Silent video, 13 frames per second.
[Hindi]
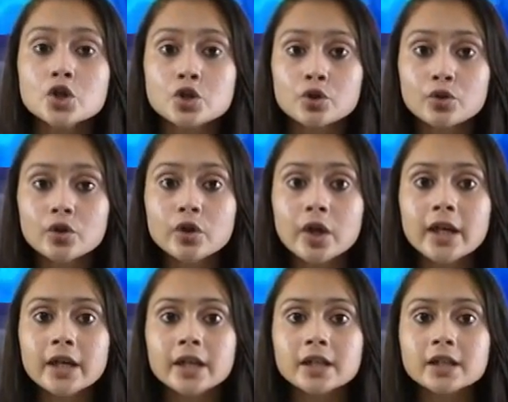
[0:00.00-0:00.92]
शुरू
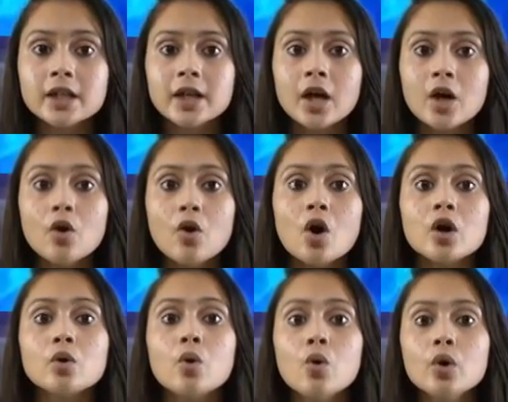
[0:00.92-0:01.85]
नहीं करते हैं
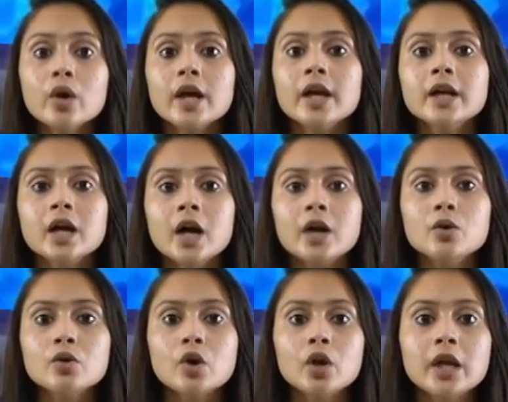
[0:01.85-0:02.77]
और हो रहे
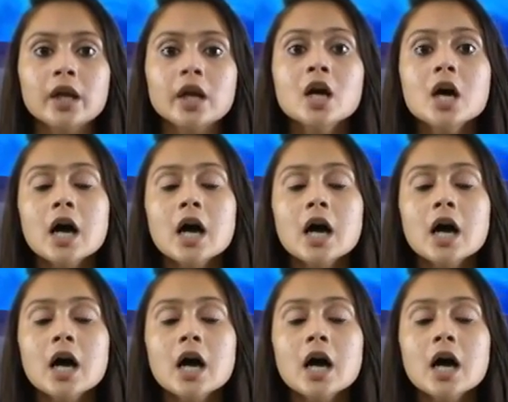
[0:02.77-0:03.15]
कार्यों की